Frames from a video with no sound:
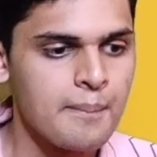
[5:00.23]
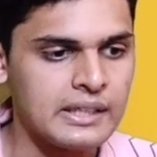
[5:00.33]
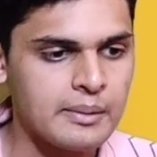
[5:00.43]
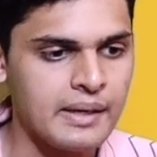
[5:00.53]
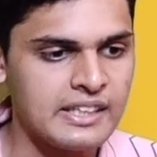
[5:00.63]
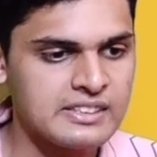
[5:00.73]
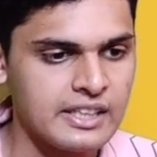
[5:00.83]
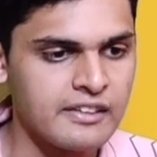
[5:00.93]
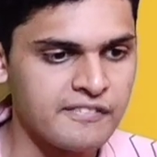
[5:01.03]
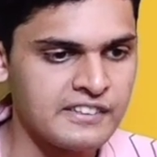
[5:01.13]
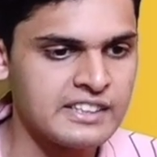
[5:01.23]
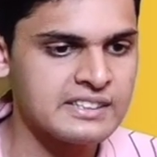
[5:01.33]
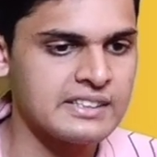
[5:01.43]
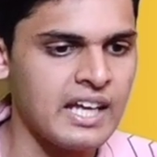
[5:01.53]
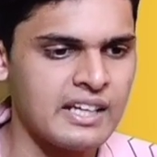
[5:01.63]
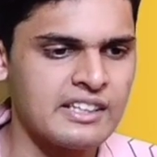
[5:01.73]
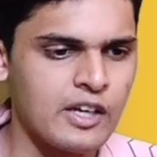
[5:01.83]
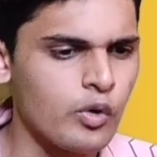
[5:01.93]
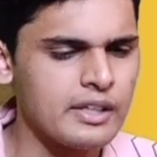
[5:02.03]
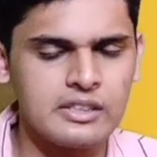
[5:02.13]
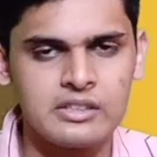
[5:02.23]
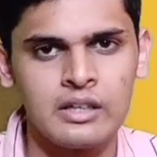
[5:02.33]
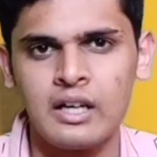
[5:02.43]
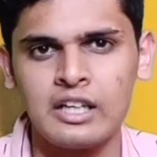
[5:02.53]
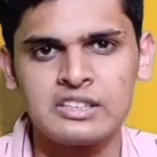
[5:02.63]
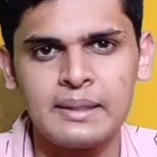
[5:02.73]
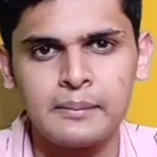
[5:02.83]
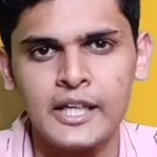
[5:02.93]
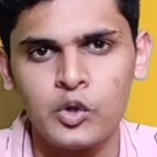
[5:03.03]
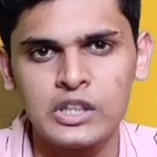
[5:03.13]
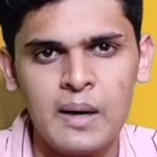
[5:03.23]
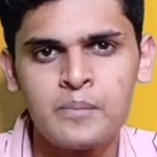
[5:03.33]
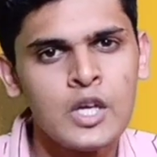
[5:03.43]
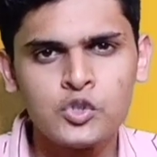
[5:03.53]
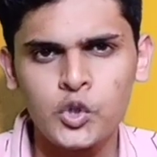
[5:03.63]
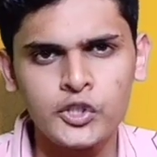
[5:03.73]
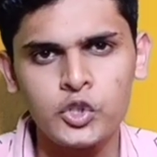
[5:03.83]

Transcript: मैथमेटिक्स इन फिजिक्स यार ये कोई कंसेप्ट नहीं होता छोटी